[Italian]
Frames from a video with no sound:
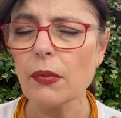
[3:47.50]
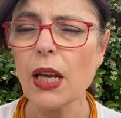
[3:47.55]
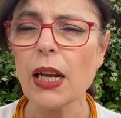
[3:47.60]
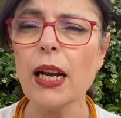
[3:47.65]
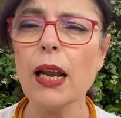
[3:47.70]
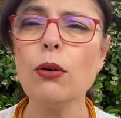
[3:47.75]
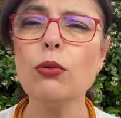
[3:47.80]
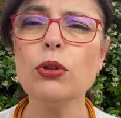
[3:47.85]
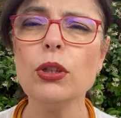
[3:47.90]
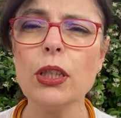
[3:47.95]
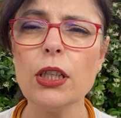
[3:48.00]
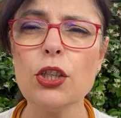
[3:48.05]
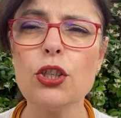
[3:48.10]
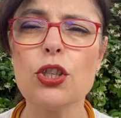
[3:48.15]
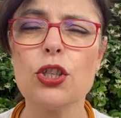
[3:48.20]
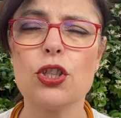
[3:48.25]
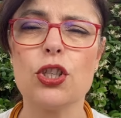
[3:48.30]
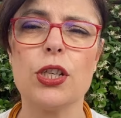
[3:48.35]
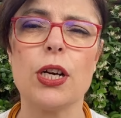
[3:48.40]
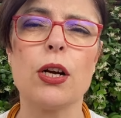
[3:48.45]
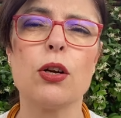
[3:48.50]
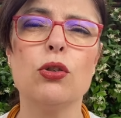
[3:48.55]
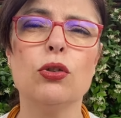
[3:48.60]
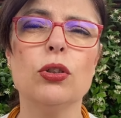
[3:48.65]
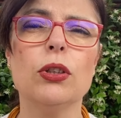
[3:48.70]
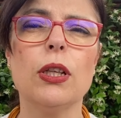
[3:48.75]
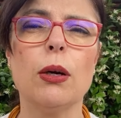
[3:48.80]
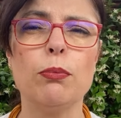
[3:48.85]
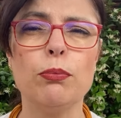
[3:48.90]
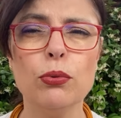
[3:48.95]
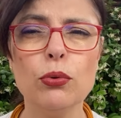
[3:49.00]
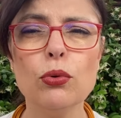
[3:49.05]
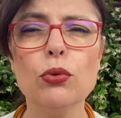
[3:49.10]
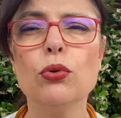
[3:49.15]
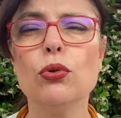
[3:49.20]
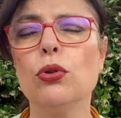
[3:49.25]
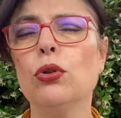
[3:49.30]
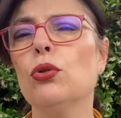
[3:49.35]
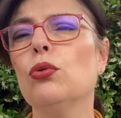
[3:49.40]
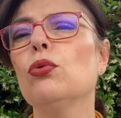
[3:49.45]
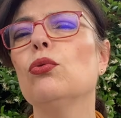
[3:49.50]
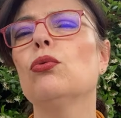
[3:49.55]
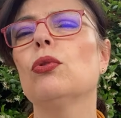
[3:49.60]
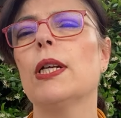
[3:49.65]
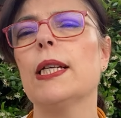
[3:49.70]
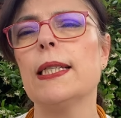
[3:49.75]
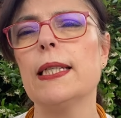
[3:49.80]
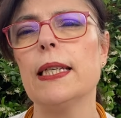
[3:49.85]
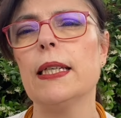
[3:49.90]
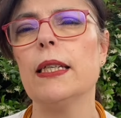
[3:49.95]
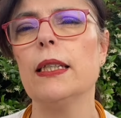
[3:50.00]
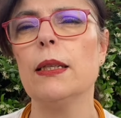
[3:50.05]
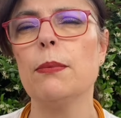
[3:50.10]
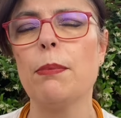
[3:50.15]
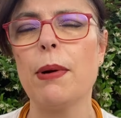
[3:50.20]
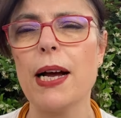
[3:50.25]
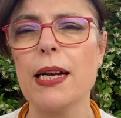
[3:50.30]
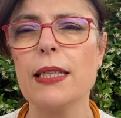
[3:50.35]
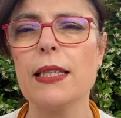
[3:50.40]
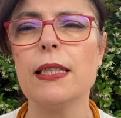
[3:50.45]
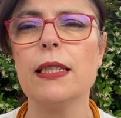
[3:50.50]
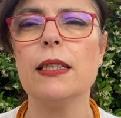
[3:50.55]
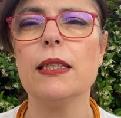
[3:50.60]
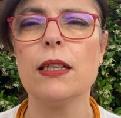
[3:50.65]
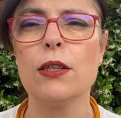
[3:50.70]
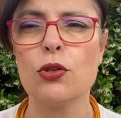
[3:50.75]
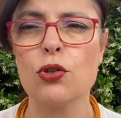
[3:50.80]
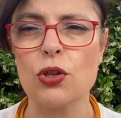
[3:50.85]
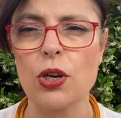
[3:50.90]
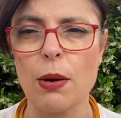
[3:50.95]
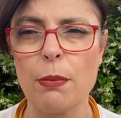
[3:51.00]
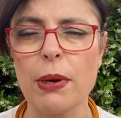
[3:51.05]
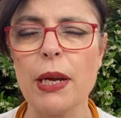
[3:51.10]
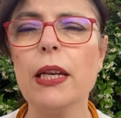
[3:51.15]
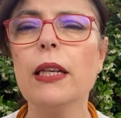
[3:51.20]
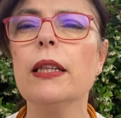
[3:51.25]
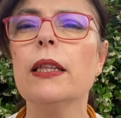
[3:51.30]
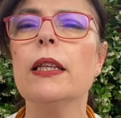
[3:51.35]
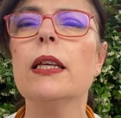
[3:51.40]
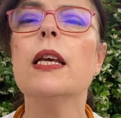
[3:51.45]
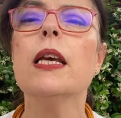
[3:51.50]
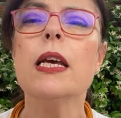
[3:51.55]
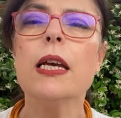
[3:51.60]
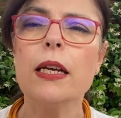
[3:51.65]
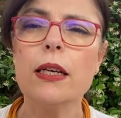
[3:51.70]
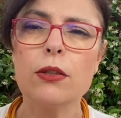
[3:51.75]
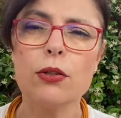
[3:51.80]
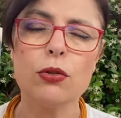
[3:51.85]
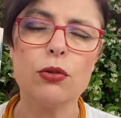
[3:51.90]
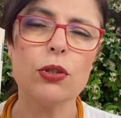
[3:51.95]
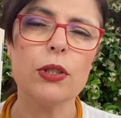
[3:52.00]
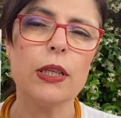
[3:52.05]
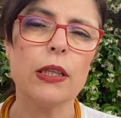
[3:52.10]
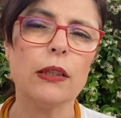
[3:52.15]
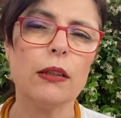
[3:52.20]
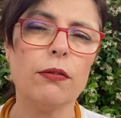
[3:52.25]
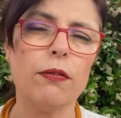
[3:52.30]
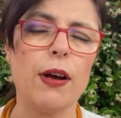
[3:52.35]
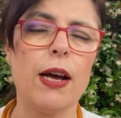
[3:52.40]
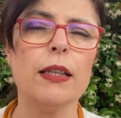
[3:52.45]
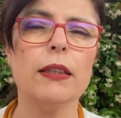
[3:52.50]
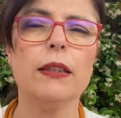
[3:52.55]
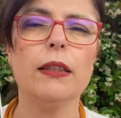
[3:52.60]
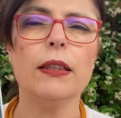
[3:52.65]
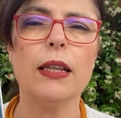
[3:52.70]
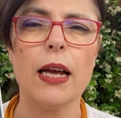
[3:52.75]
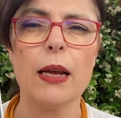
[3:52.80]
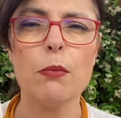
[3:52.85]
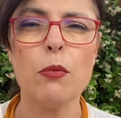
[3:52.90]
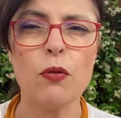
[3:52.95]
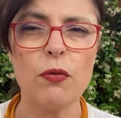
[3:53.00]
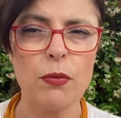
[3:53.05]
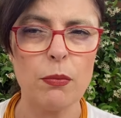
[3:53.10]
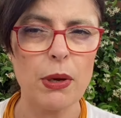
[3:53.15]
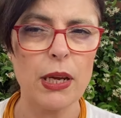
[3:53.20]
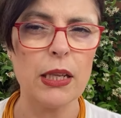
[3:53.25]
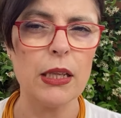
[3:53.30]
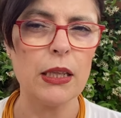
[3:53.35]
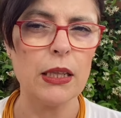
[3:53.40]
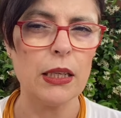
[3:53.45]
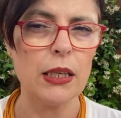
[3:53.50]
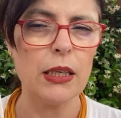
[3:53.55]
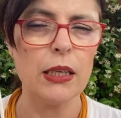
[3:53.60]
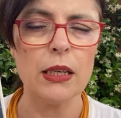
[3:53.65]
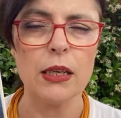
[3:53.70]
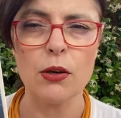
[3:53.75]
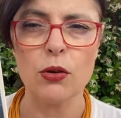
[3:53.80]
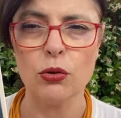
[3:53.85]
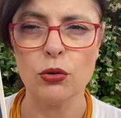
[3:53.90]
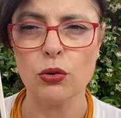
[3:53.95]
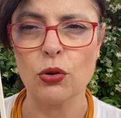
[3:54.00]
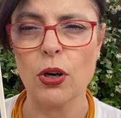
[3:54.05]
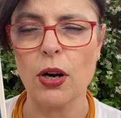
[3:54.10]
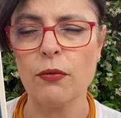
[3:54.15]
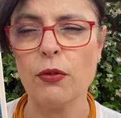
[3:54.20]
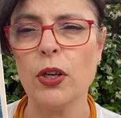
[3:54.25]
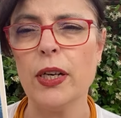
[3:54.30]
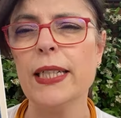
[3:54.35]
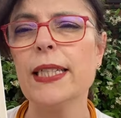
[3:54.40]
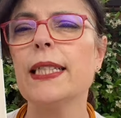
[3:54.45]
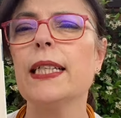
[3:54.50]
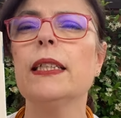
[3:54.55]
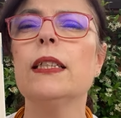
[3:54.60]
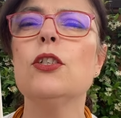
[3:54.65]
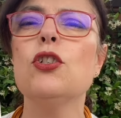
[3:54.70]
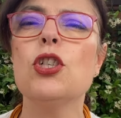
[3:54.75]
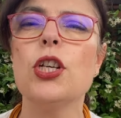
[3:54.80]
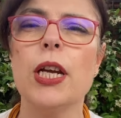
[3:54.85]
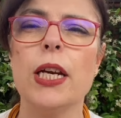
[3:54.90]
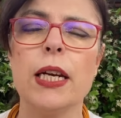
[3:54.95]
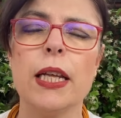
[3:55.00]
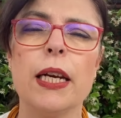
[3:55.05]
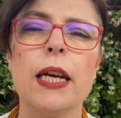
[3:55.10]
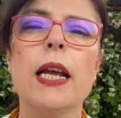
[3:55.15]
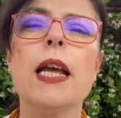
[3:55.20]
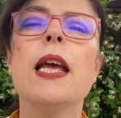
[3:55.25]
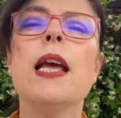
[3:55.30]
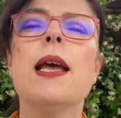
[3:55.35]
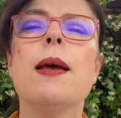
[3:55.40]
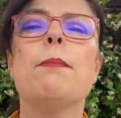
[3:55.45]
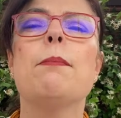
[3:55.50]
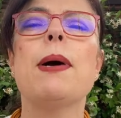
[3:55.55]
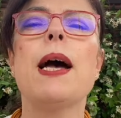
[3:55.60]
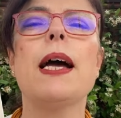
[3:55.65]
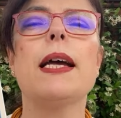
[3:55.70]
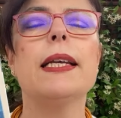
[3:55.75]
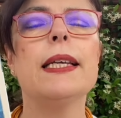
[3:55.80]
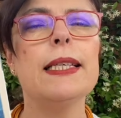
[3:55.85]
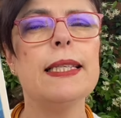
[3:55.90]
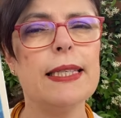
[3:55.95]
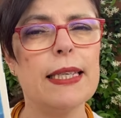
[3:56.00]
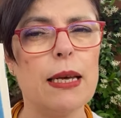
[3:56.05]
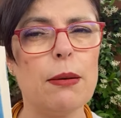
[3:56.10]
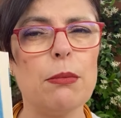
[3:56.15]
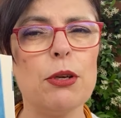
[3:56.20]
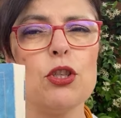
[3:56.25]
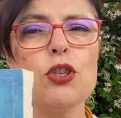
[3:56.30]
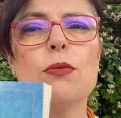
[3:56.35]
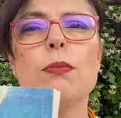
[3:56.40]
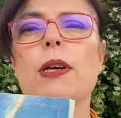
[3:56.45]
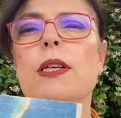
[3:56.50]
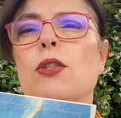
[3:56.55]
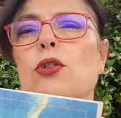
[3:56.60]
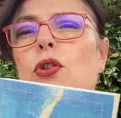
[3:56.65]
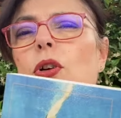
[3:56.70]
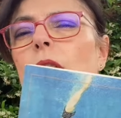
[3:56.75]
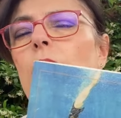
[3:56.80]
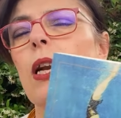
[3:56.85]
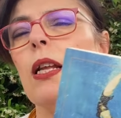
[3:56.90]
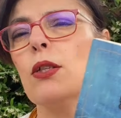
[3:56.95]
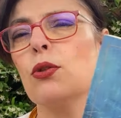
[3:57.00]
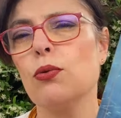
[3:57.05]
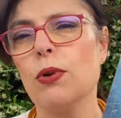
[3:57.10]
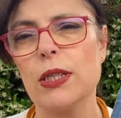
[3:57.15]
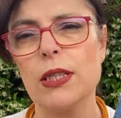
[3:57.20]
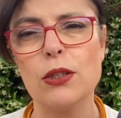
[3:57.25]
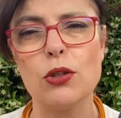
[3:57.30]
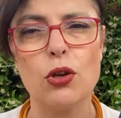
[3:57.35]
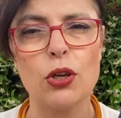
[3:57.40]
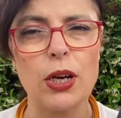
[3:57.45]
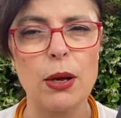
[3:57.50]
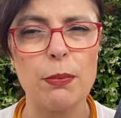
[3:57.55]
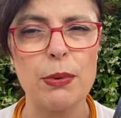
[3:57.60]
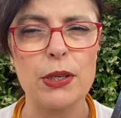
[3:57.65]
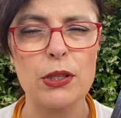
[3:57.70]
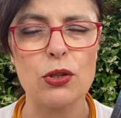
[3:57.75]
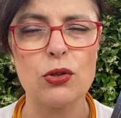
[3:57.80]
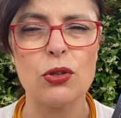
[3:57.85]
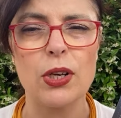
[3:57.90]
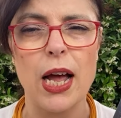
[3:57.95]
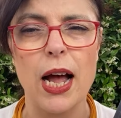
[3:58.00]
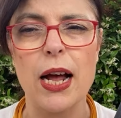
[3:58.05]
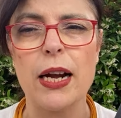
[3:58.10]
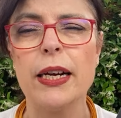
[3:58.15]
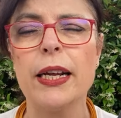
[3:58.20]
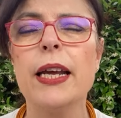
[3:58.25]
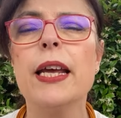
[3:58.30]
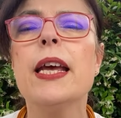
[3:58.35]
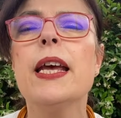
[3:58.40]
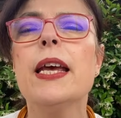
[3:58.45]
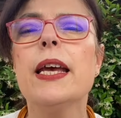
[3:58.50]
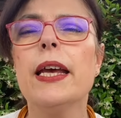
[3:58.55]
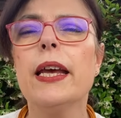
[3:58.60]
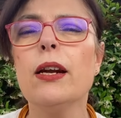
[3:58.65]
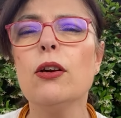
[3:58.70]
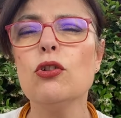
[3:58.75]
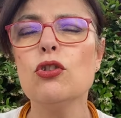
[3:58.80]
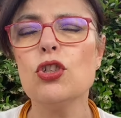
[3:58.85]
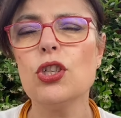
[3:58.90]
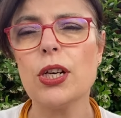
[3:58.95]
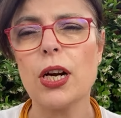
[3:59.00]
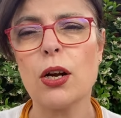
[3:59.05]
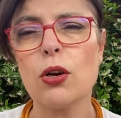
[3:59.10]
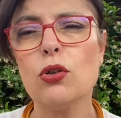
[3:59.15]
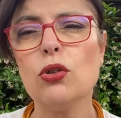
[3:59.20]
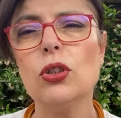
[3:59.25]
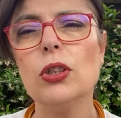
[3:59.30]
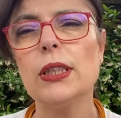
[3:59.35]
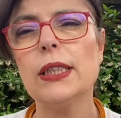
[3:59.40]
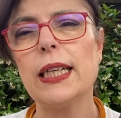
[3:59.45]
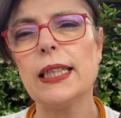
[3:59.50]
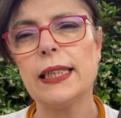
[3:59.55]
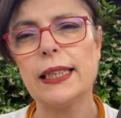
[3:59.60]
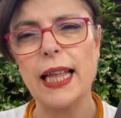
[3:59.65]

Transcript: L'autrice ci racconta appunto di tutta una serie di passi, di ragionamenti che sono stati fatti dai movimenti contro la violenza di genere, ma insieme ci mescola la sua storia personale e non ci racconta